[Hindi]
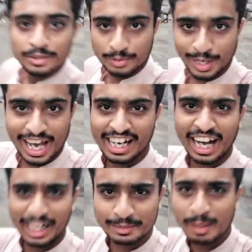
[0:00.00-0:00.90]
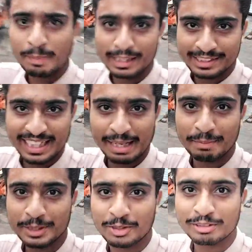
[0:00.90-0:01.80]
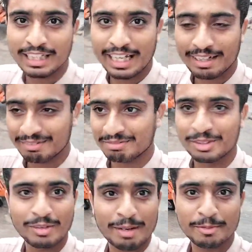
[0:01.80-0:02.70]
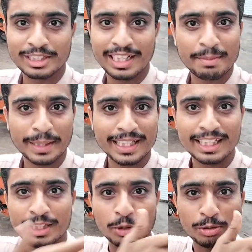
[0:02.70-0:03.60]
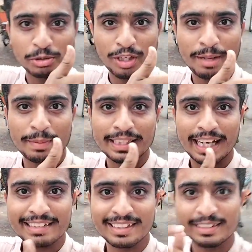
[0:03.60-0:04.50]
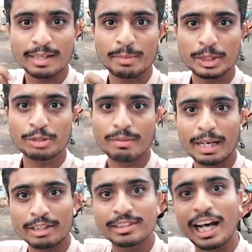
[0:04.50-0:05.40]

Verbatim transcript: तो यार आज मैं बच गया बिच्छू से क्योंकि मुझे नहीं पता था दोस्तों ने बताया इसके अंदर बिच्छू हमारे